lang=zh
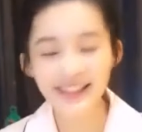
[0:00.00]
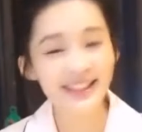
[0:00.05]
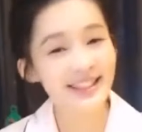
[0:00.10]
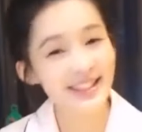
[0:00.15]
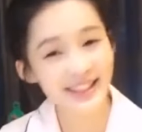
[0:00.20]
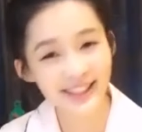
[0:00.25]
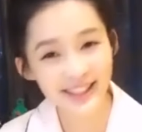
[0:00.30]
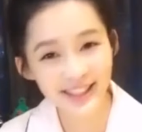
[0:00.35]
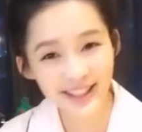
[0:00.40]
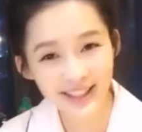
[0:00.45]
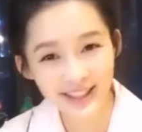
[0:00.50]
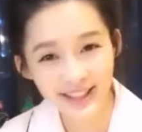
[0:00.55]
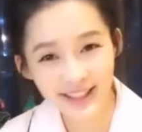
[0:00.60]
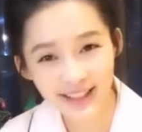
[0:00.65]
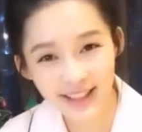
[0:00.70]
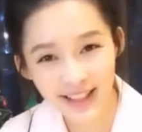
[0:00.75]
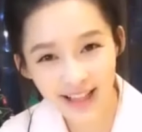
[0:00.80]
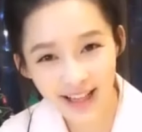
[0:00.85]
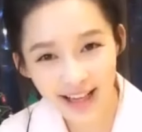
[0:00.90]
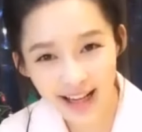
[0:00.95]
这个这个
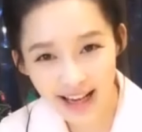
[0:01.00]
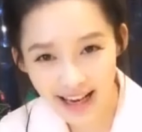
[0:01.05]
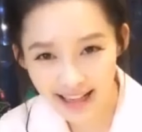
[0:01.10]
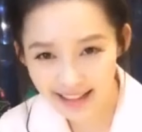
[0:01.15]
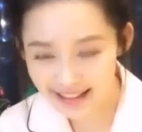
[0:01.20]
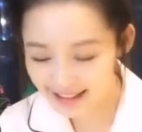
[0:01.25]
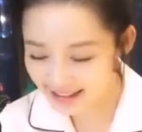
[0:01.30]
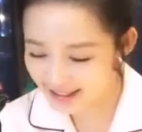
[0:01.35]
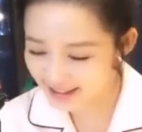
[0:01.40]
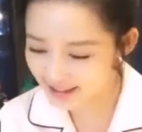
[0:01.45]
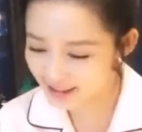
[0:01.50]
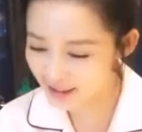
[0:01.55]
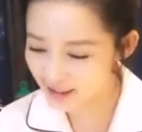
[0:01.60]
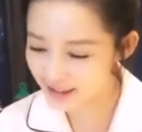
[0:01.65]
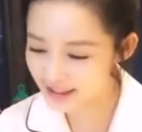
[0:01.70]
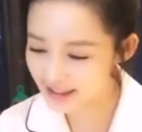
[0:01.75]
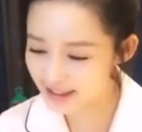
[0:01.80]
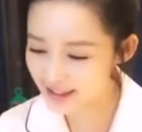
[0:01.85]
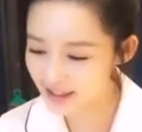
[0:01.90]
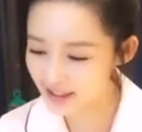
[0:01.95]
这个 ID
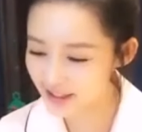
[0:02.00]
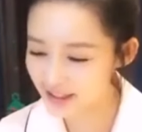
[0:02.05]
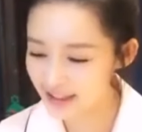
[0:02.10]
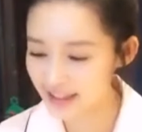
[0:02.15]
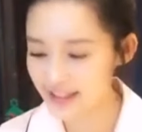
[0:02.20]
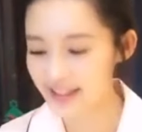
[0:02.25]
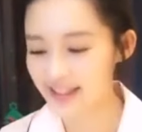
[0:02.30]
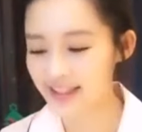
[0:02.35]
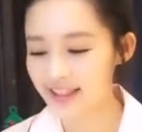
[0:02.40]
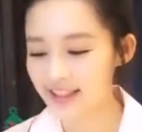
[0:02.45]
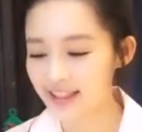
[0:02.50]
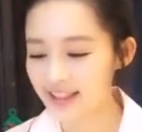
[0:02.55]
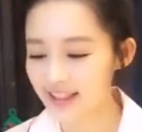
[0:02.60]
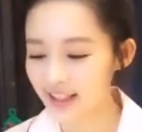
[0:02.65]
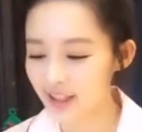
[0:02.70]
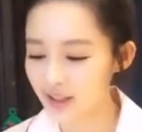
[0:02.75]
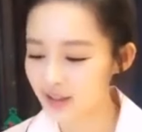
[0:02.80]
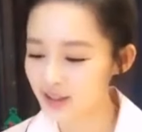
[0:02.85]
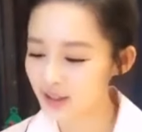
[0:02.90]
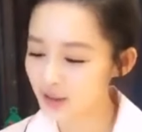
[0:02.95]
这个昵称也真的
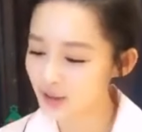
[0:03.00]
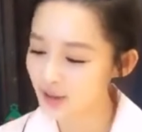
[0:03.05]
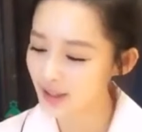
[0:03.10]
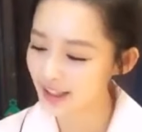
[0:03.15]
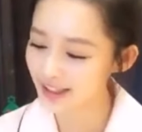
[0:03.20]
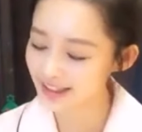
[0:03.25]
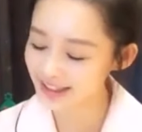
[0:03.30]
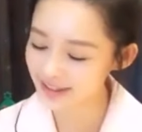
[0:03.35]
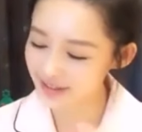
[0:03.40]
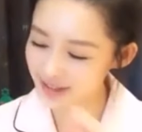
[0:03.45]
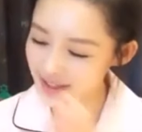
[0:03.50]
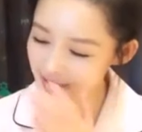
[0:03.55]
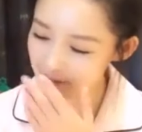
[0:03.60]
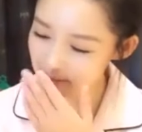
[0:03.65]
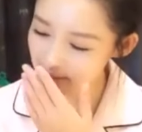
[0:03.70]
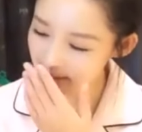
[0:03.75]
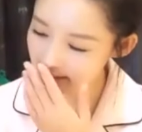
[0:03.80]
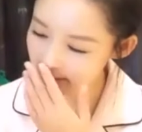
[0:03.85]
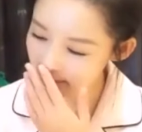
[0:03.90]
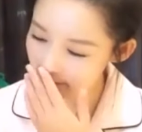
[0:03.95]
是好逗啊！你
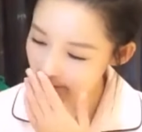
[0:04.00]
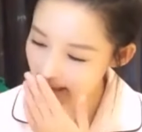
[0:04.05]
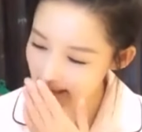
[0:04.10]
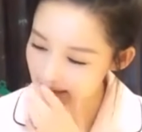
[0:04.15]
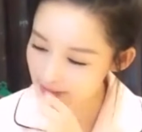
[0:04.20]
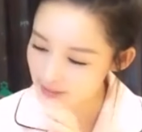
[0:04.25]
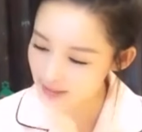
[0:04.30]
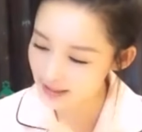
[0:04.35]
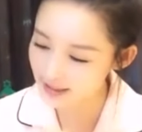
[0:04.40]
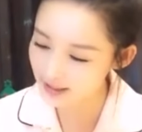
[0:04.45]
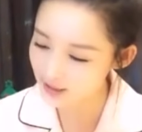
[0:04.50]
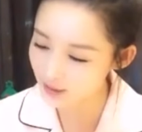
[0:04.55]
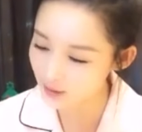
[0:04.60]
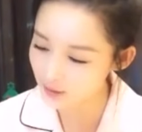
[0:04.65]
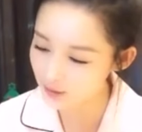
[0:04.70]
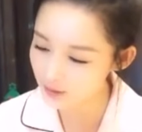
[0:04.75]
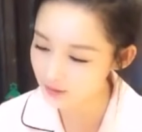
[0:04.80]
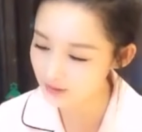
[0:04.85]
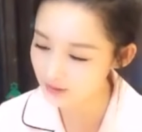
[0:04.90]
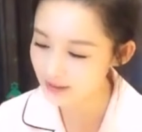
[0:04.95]
为什么要叫 m a r l y m a r
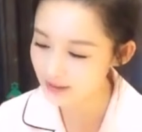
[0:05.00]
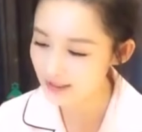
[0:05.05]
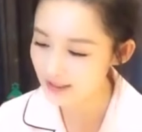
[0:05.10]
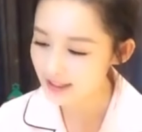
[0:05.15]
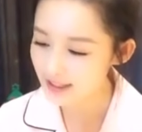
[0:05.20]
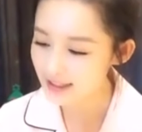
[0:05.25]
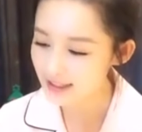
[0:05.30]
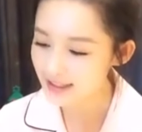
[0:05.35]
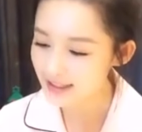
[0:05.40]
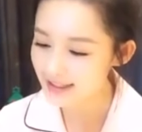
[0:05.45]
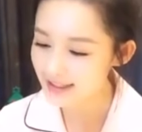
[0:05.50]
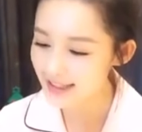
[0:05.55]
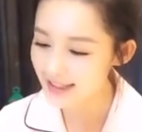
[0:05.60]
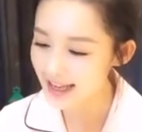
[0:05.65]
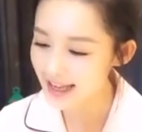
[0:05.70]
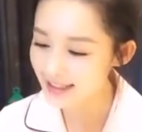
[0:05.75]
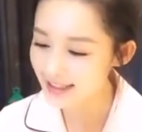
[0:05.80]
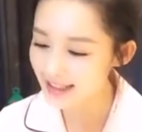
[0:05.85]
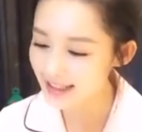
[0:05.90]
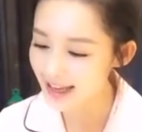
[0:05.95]
y
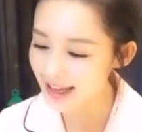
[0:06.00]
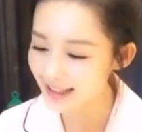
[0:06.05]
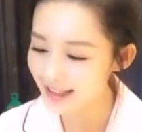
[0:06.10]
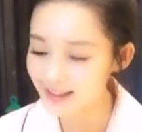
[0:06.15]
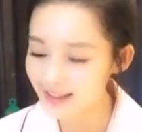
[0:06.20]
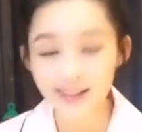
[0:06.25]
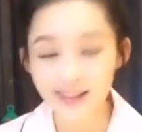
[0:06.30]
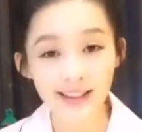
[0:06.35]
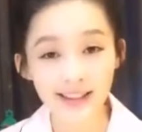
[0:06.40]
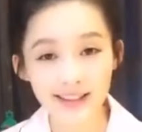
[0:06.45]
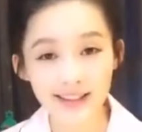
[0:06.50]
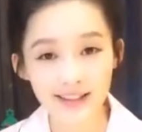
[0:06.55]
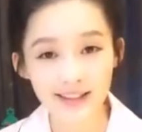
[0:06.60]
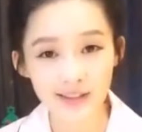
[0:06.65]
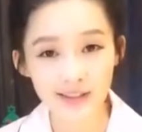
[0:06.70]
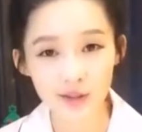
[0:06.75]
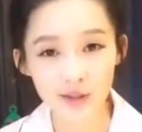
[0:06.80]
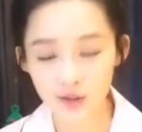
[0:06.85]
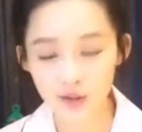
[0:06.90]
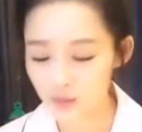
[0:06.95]
Home？Z X
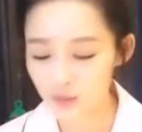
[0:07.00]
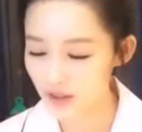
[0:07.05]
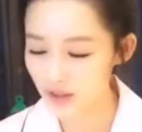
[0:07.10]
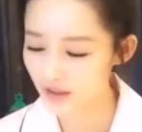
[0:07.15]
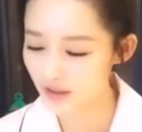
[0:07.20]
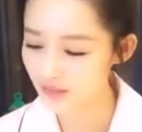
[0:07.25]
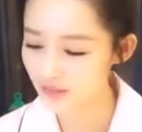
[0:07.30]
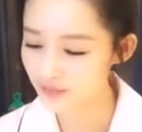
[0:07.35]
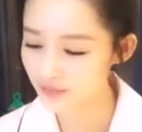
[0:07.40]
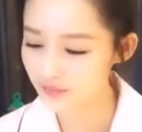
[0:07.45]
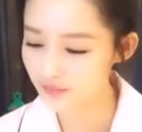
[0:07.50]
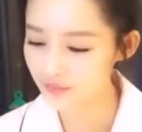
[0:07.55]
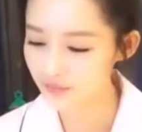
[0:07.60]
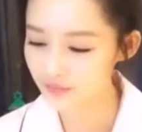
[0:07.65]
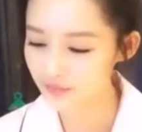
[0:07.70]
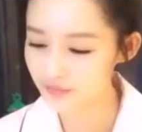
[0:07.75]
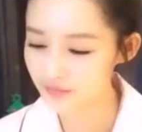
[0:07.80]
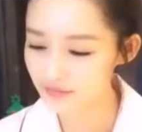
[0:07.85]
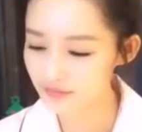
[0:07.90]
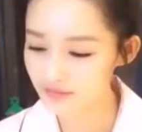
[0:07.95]
X 是什么？
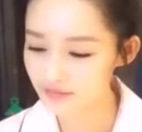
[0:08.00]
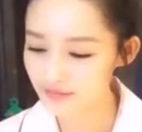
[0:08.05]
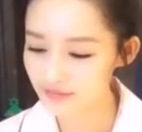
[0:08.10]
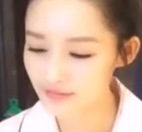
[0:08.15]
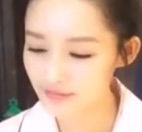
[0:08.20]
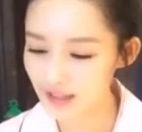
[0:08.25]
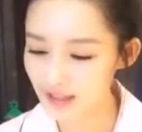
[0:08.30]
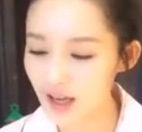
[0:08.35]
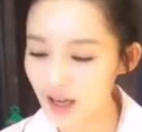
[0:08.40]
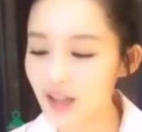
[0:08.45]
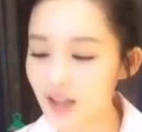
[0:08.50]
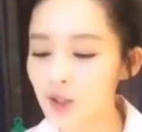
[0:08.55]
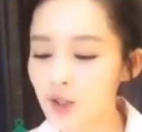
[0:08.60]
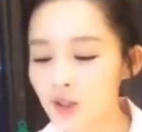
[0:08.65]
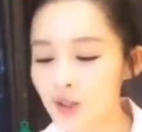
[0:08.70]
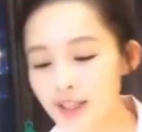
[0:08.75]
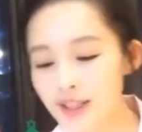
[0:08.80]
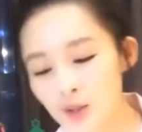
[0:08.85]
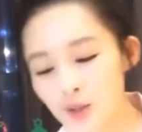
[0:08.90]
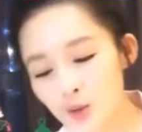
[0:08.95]
啊，
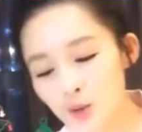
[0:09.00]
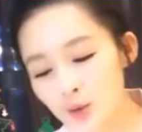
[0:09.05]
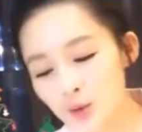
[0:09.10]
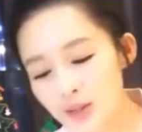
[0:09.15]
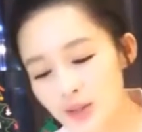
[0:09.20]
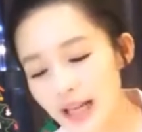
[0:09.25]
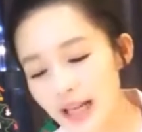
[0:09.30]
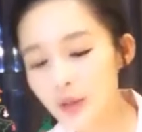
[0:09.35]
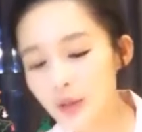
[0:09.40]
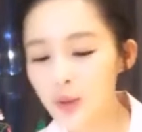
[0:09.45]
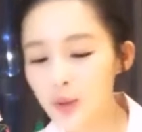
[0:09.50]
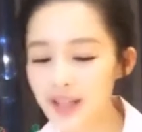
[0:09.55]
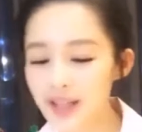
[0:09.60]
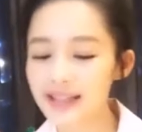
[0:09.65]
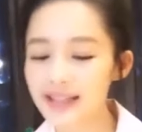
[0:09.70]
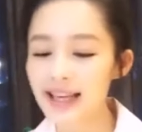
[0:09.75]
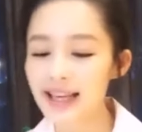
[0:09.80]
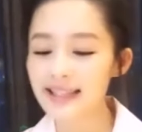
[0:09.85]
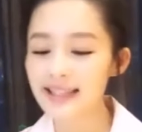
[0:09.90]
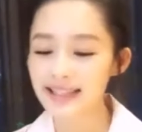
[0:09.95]
首先祝姑娘
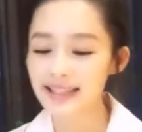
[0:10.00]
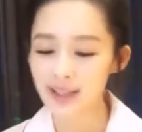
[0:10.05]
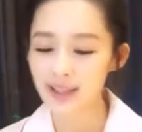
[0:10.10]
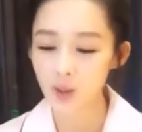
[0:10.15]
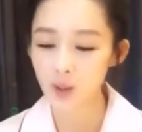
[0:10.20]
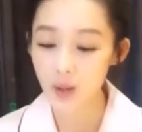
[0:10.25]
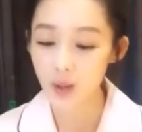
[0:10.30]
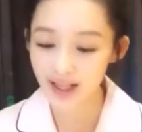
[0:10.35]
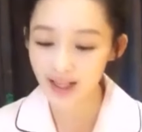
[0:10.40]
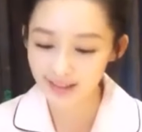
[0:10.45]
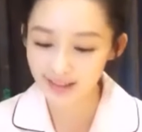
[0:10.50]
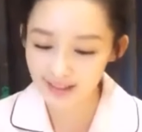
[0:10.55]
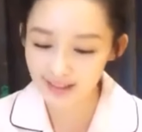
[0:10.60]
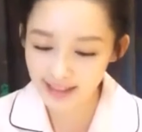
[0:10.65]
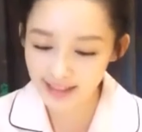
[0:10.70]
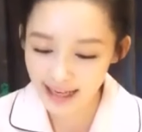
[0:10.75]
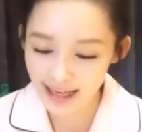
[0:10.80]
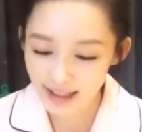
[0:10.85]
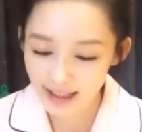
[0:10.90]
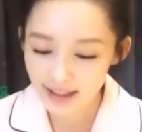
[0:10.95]
元旦节快
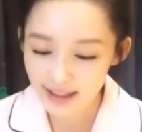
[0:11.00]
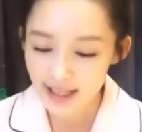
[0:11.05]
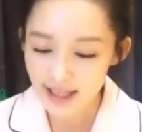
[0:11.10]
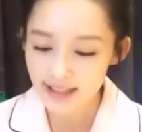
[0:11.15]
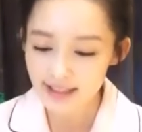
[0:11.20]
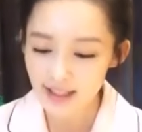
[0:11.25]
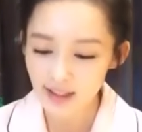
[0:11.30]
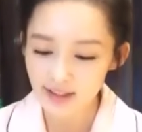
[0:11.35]
乐啦！